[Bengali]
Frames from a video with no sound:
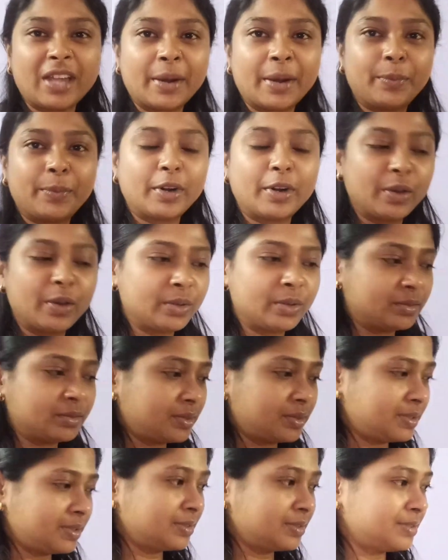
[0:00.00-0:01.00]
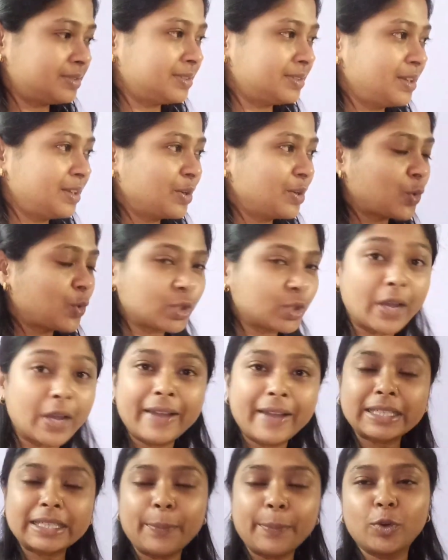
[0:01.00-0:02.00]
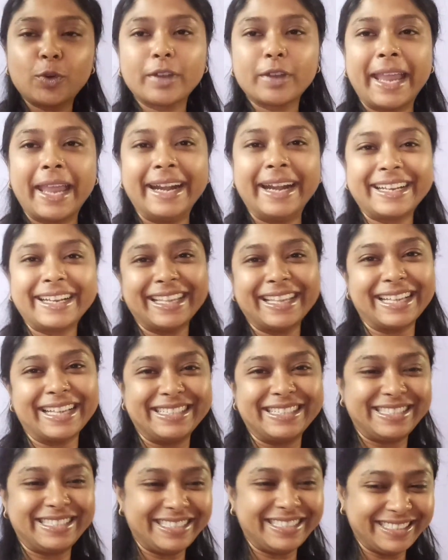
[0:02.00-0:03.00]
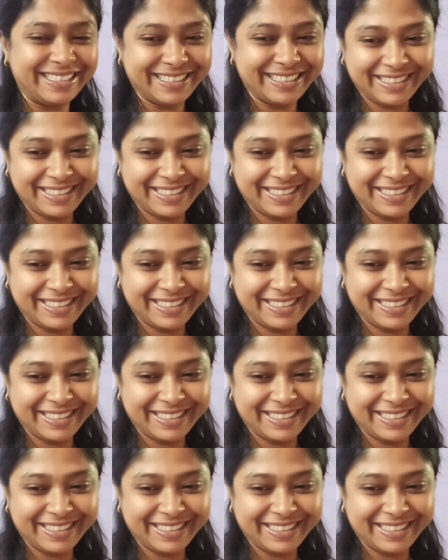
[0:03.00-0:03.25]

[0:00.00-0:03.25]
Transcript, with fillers: তারপরেও কোথাও একটা পুরো ঘেঁটে যাচ্ছি